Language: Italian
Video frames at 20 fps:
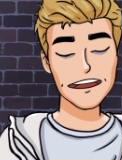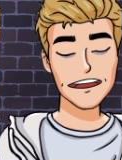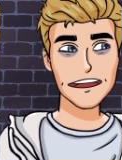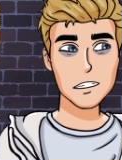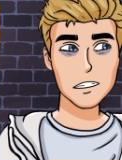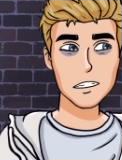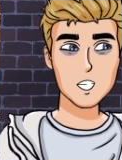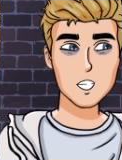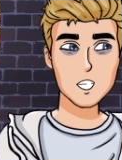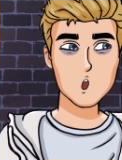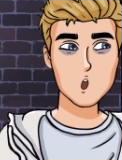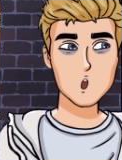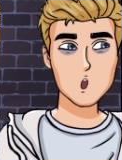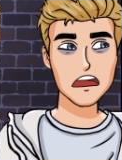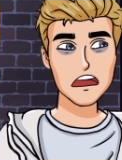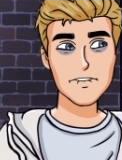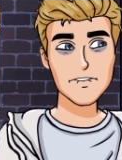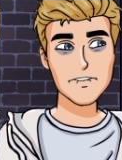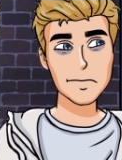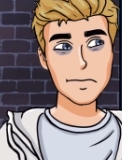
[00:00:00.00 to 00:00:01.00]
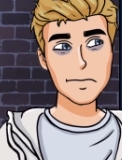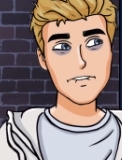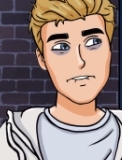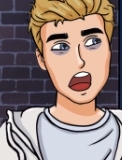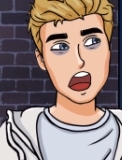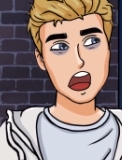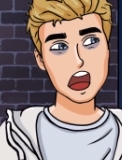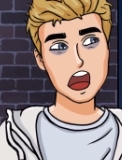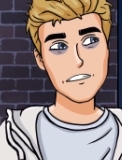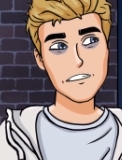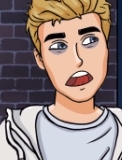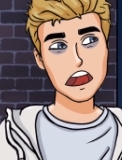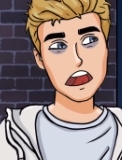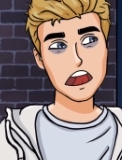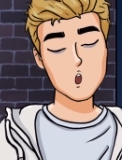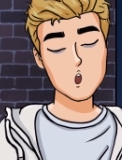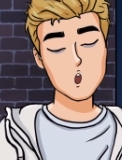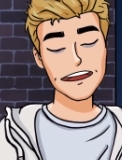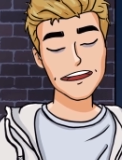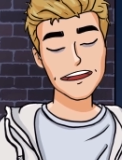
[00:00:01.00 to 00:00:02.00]
questo è il suo destino.
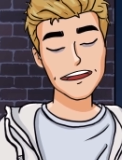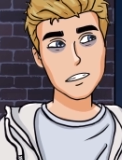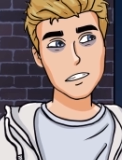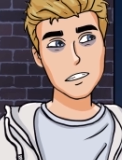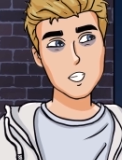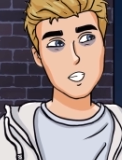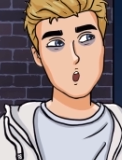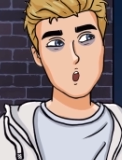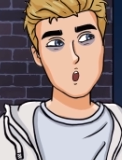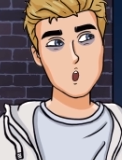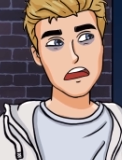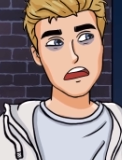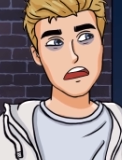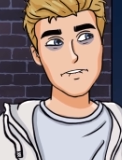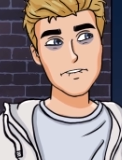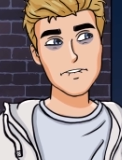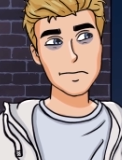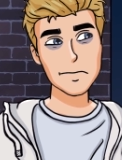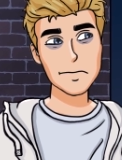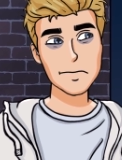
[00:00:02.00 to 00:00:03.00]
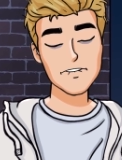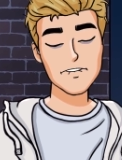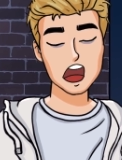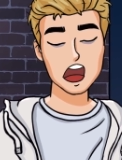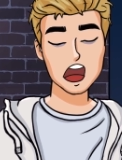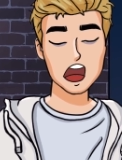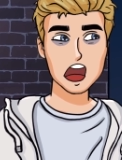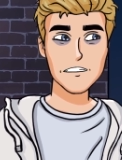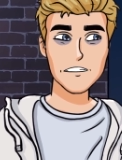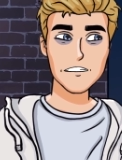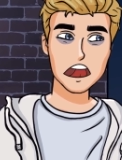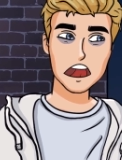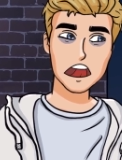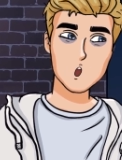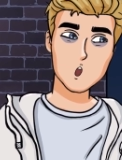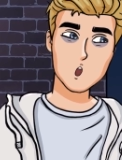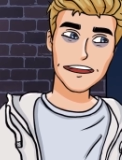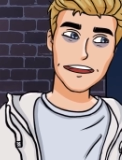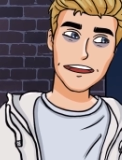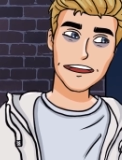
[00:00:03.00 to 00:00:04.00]
Ho deciso. Quando sarà troppo
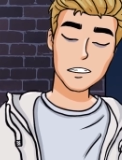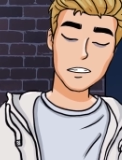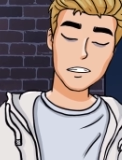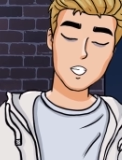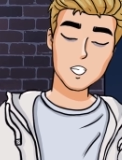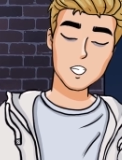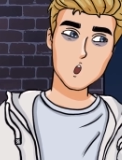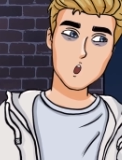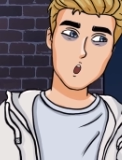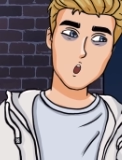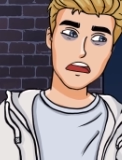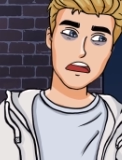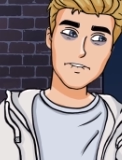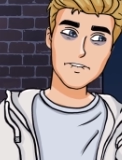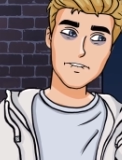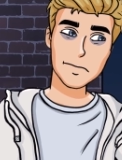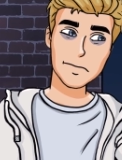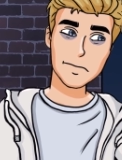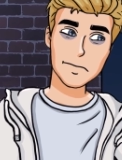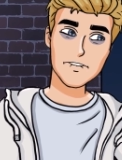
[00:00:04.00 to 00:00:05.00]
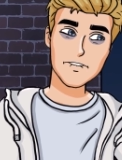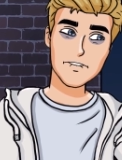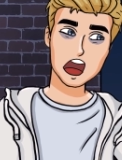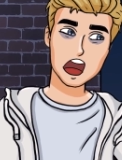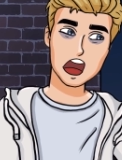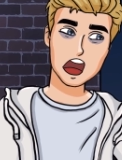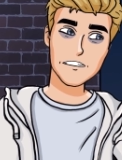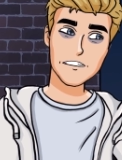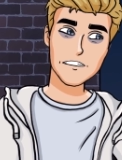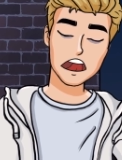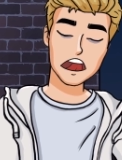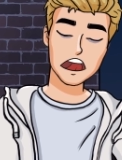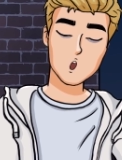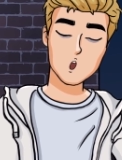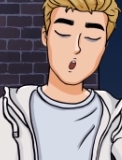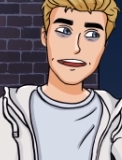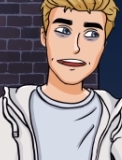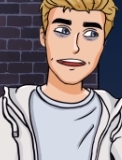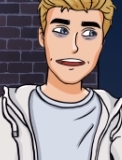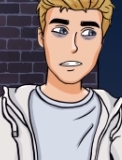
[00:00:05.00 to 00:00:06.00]
tardi si ricorderà di me. Ma
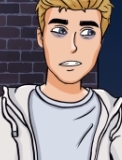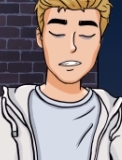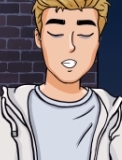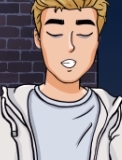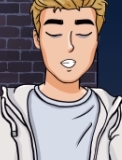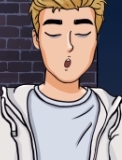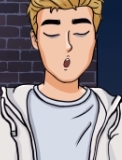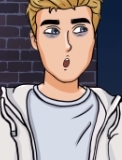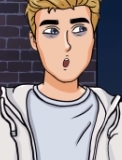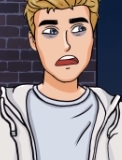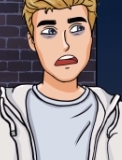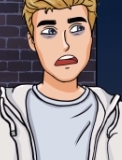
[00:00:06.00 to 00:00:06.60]
cosa avrei dovuto